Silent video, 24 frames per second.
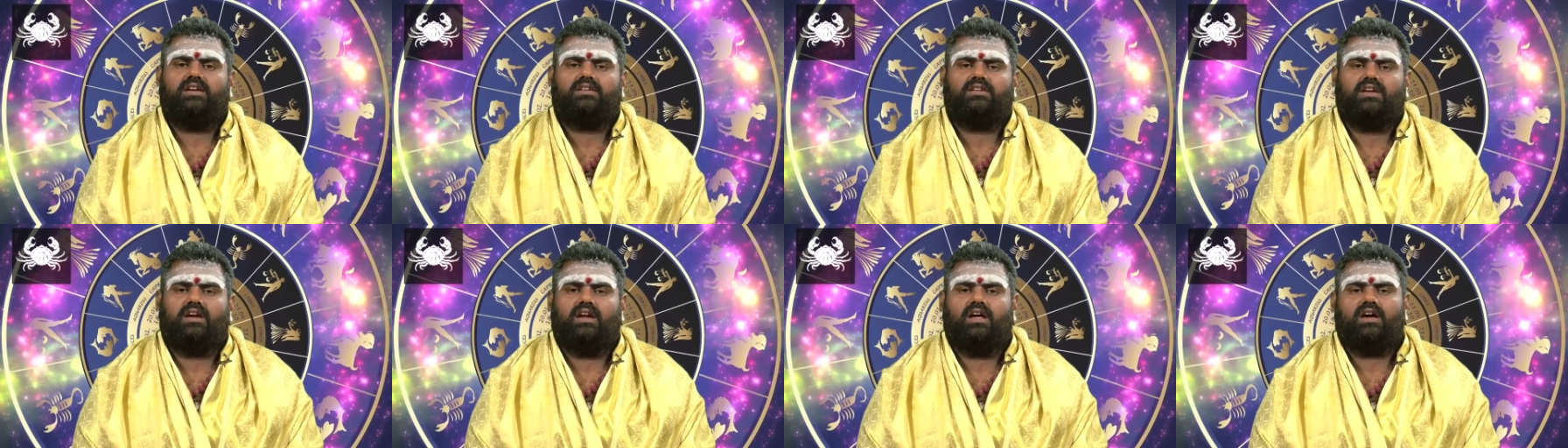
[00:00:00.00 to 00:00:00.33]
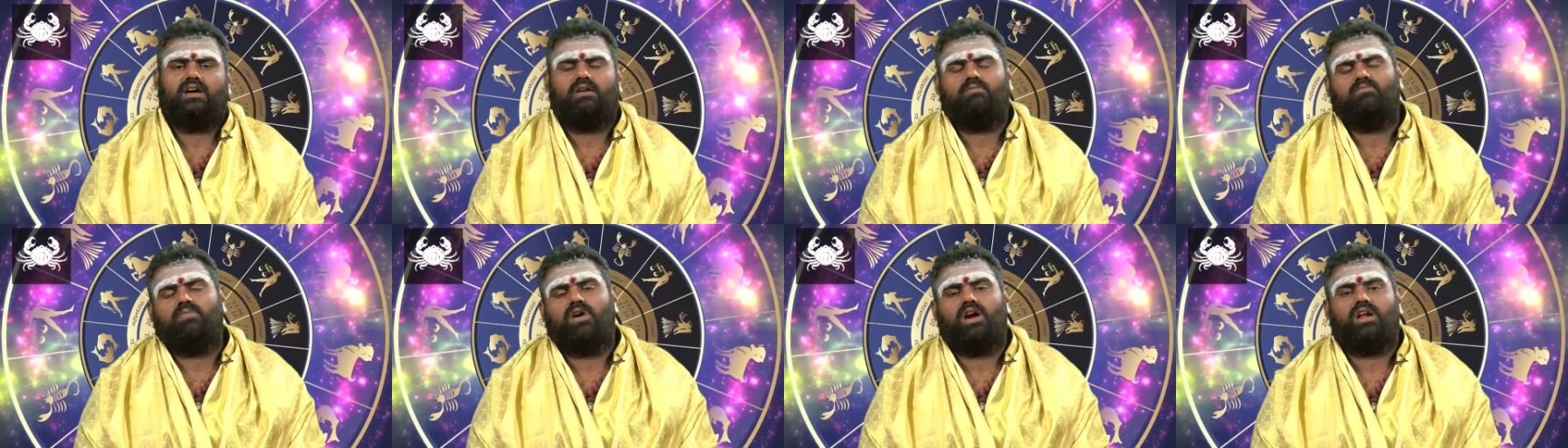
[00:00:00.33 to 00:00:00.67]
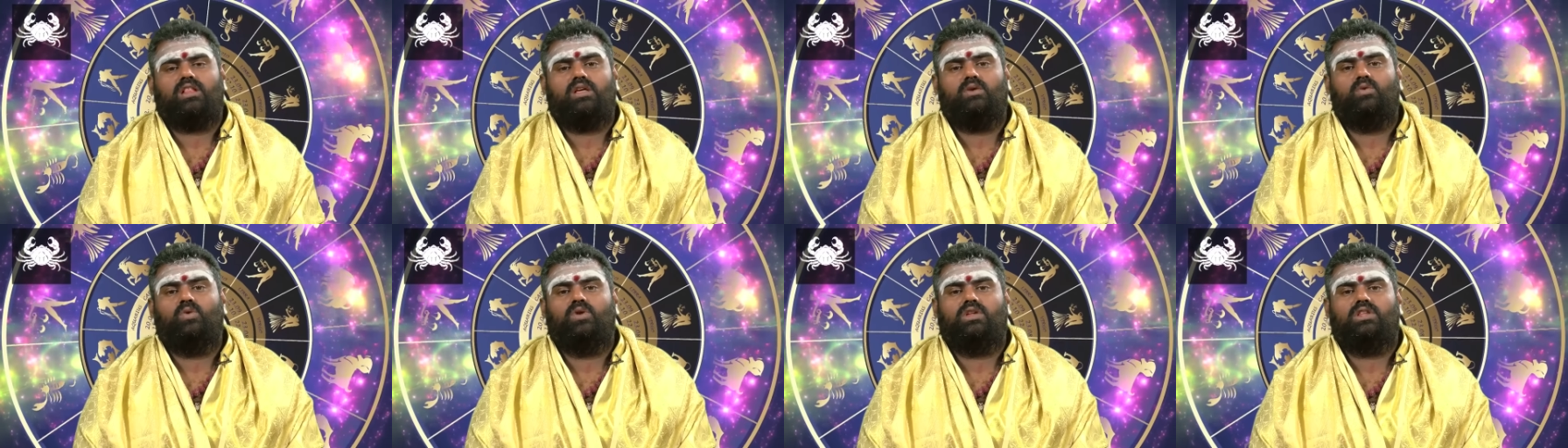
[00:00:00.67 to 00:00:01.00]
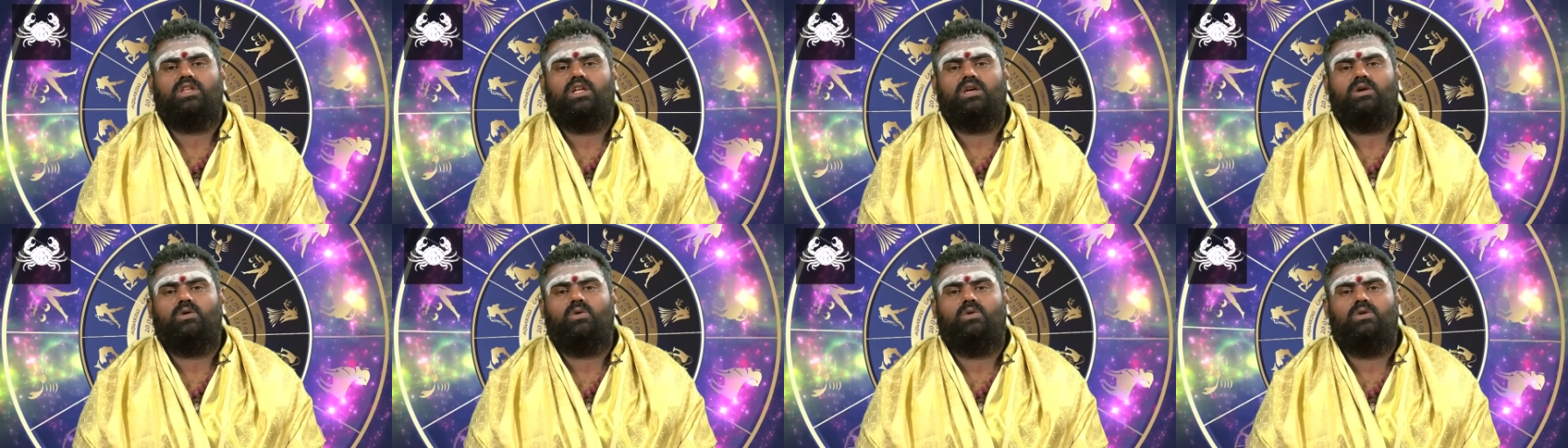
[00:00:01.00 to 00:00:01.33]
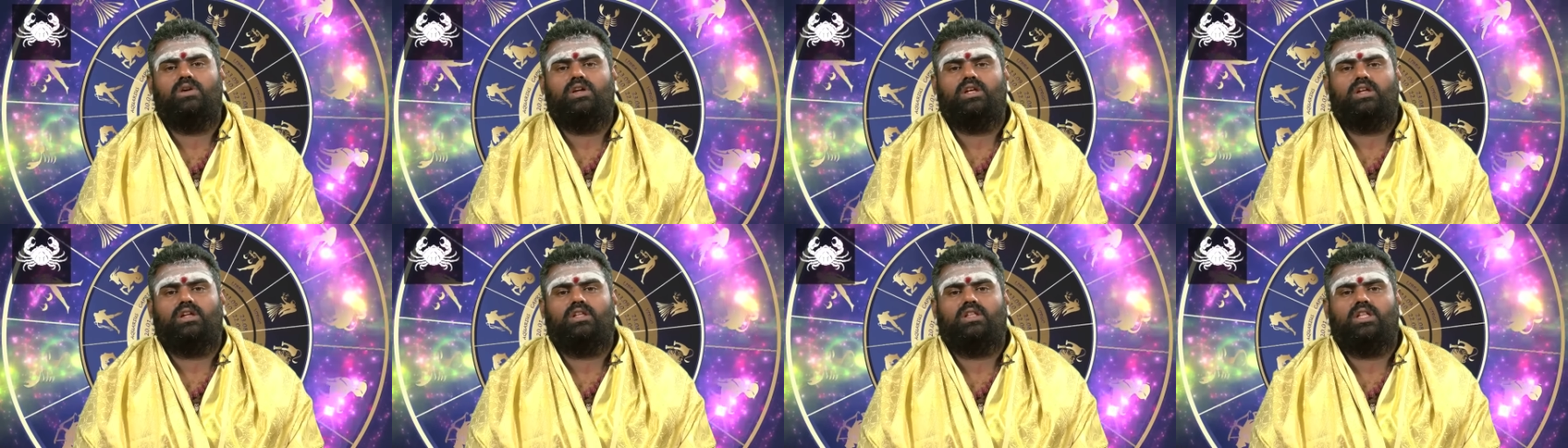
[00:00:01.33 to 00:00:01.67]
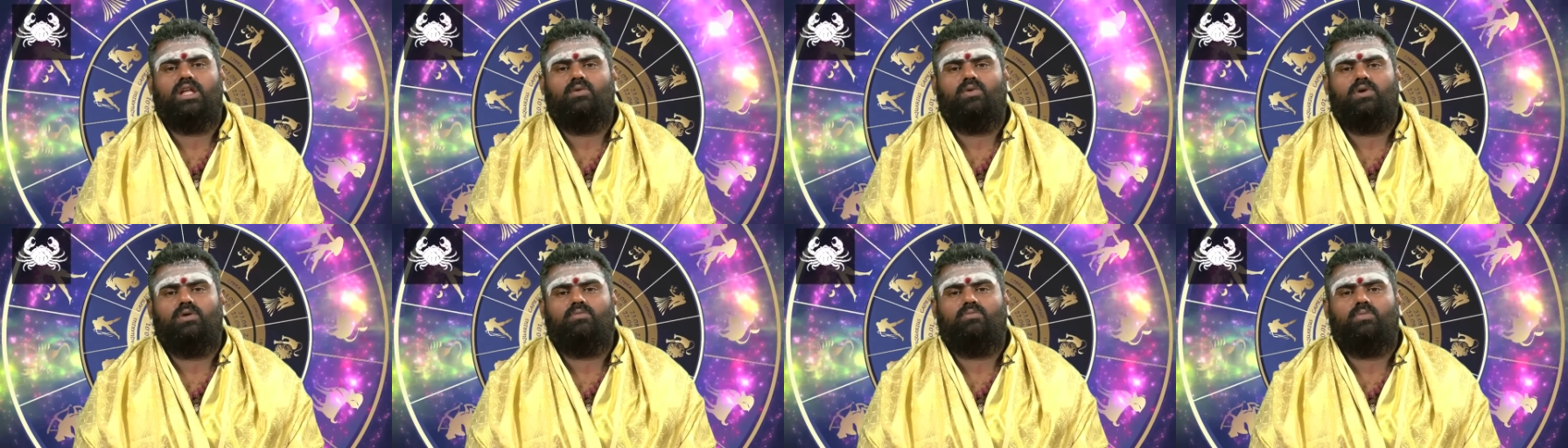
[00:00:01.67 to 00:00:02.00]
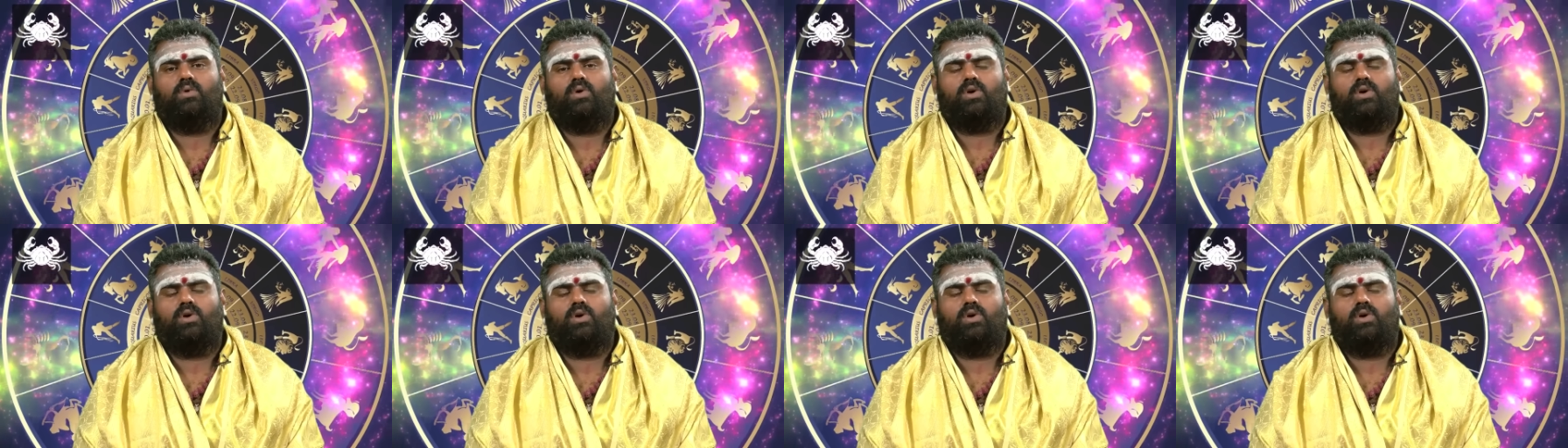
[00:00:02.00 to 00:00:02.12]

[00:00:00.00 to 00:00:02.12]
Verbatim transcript: நாட்களாக மனதை உறுத்தி கொண்டிருந்த ஒரு